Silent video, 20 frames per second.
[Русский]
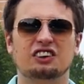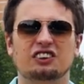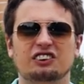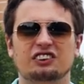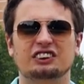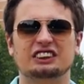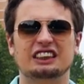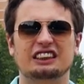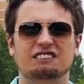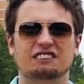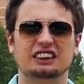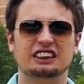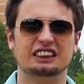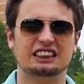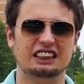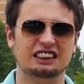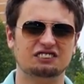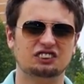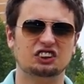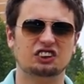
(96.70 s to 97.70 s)
Но, друзья, мы не
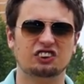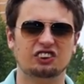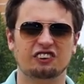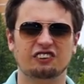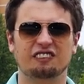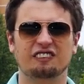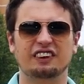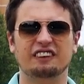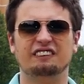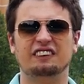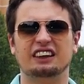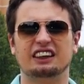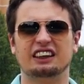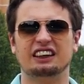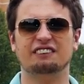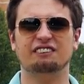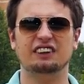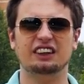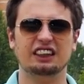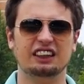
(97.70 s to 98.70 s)
знаем, что на уме
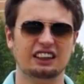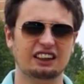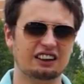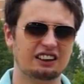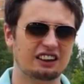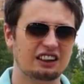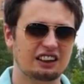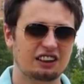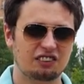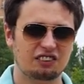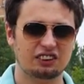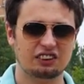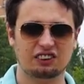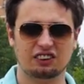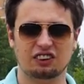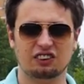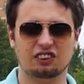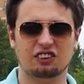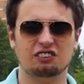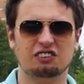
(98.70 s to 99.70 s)
маркетмейкера, в
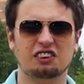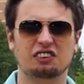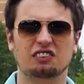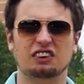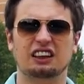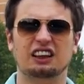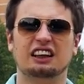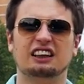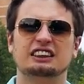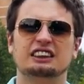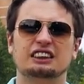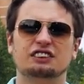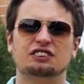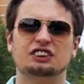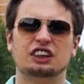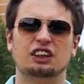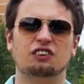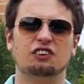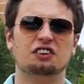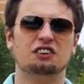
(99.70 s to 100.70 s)
итоге он вывел актив
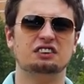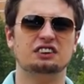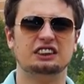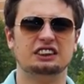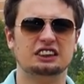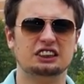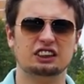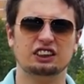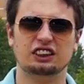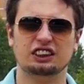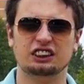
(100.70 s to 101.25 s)
за уровень 10